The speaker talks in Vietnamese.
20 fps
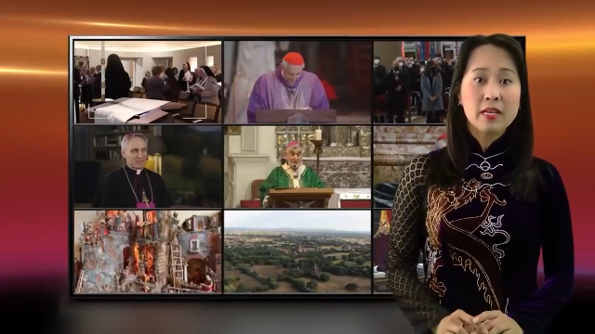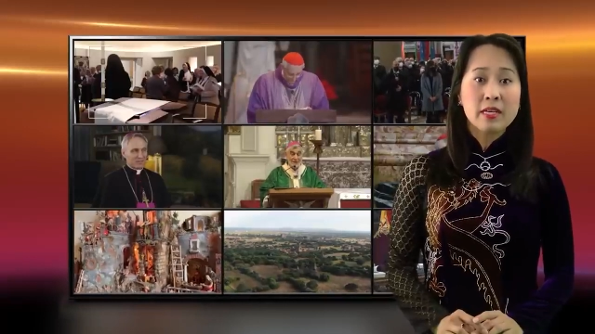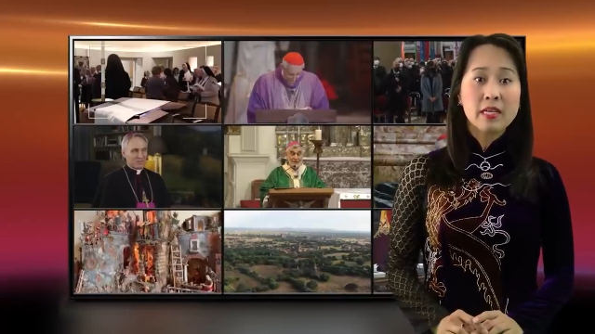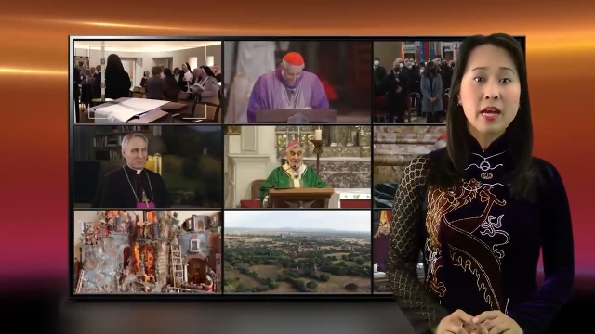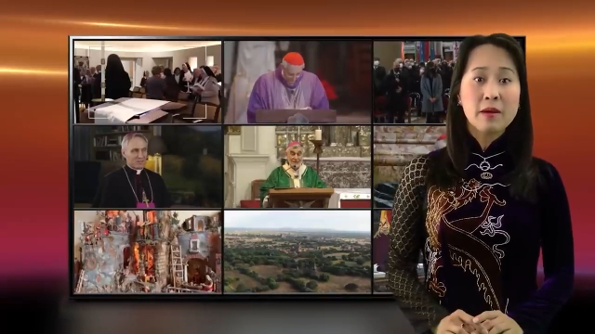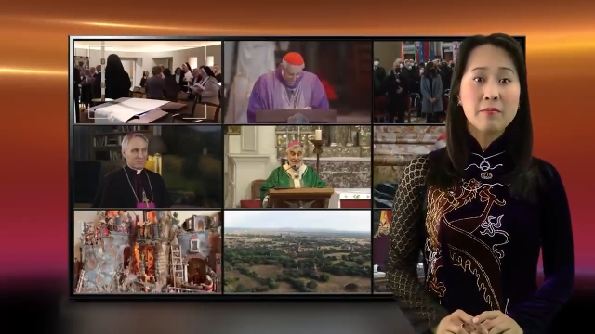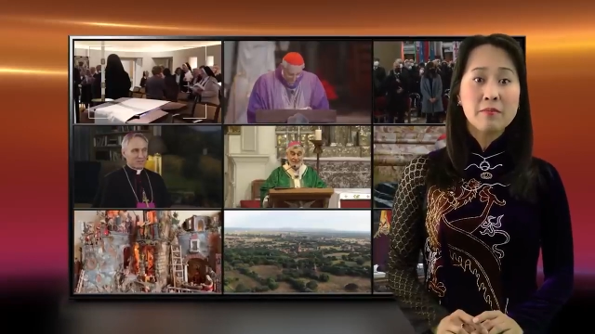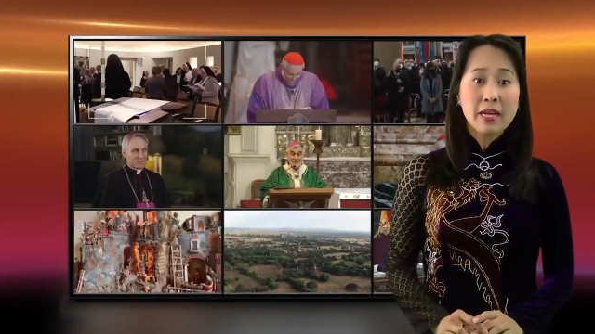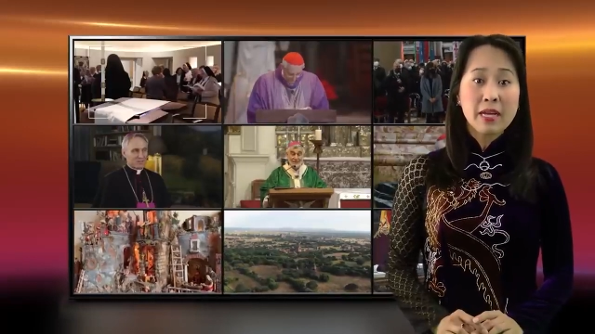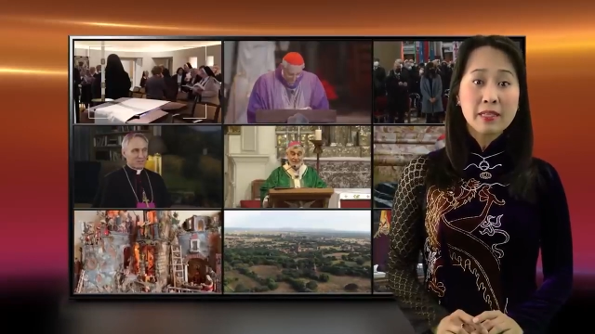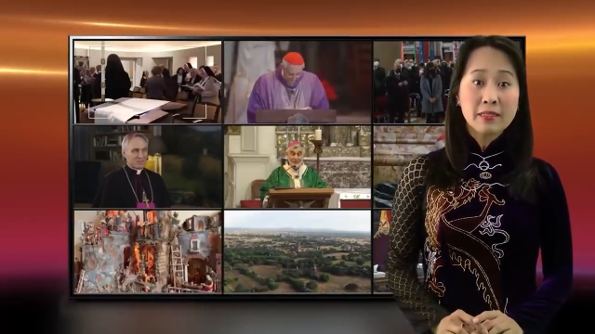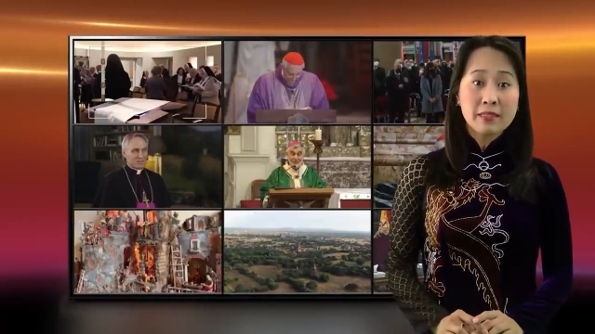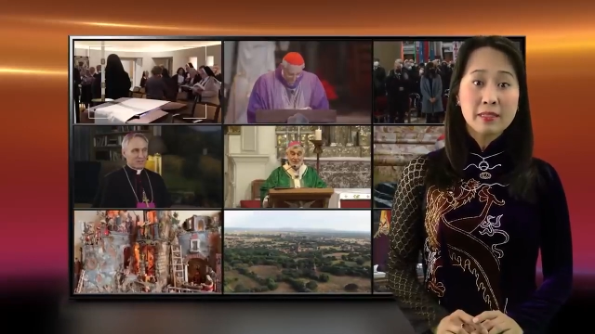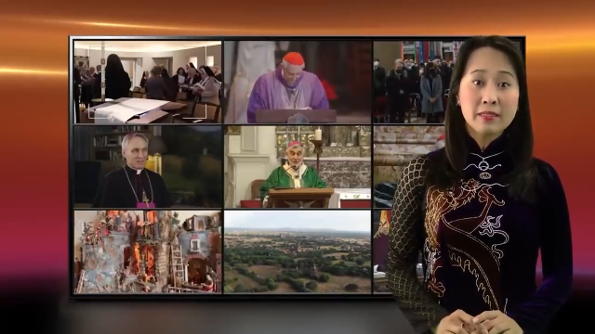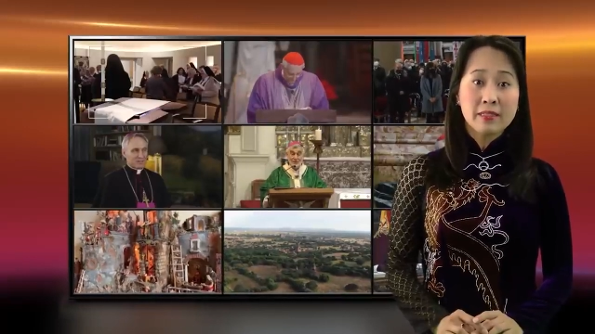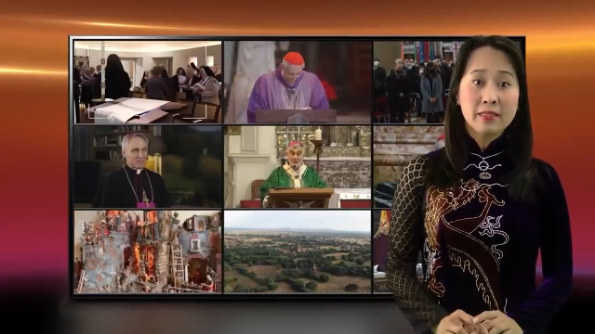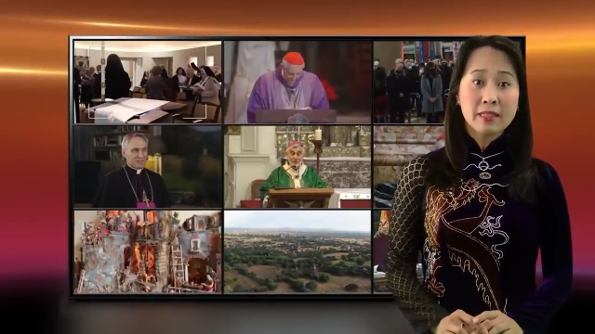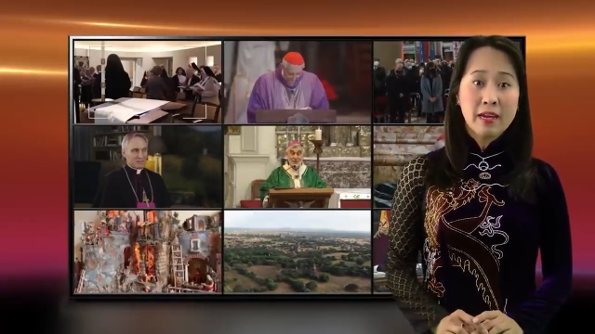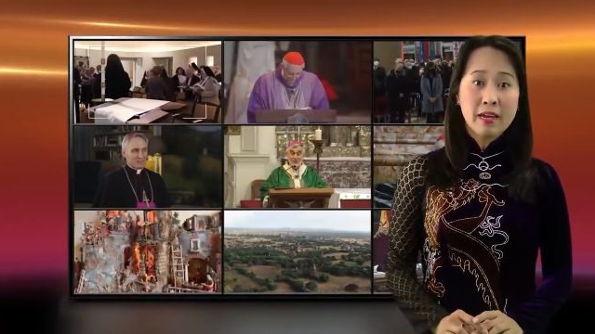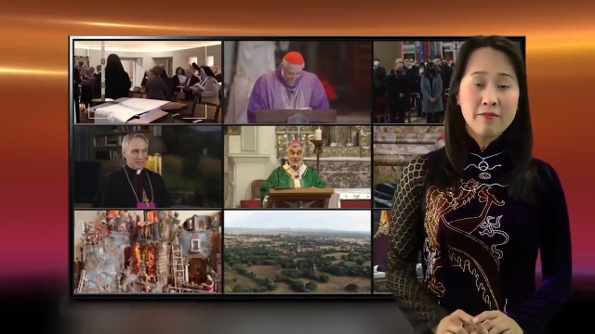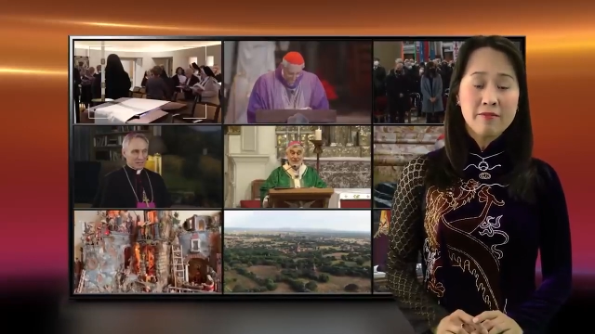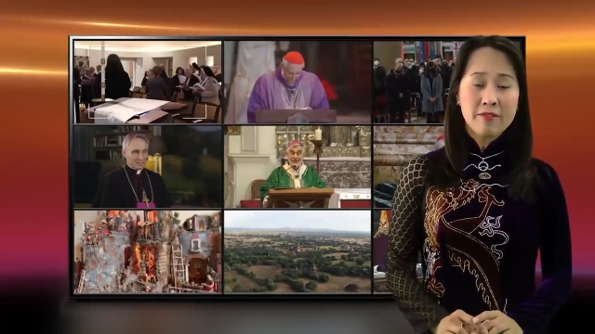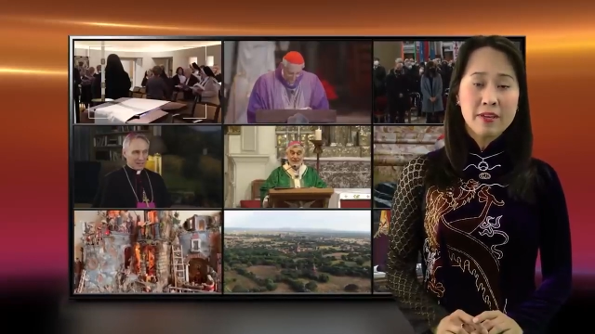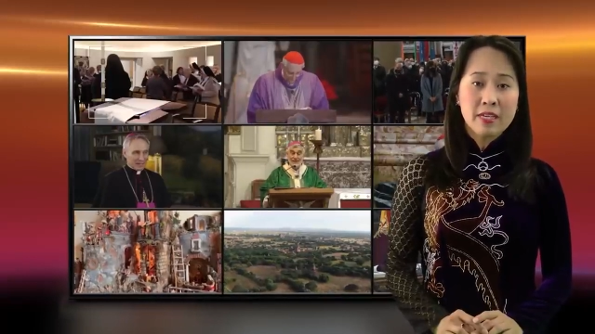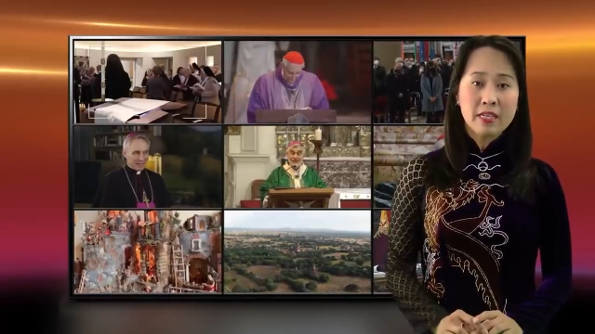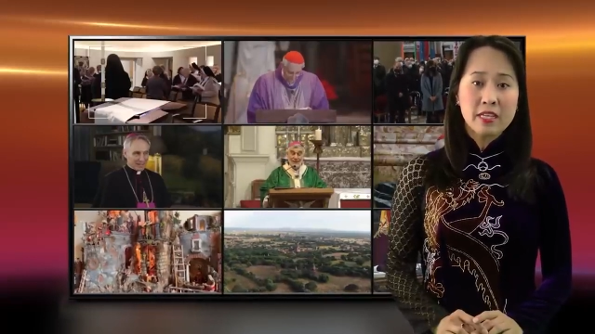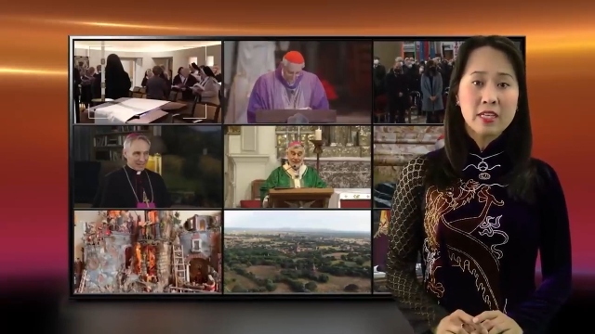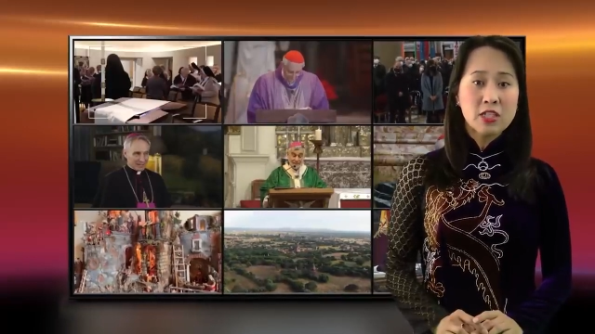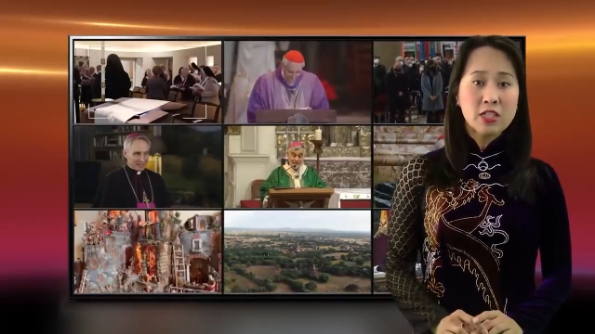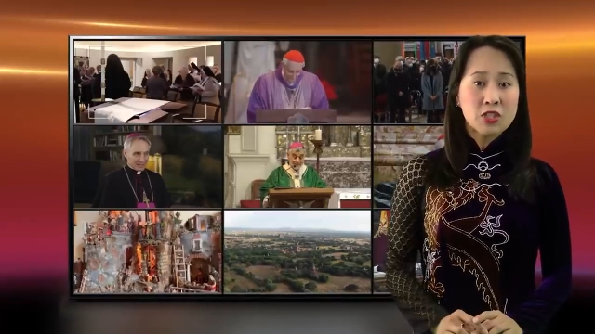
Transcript: cấm các thừa tác viên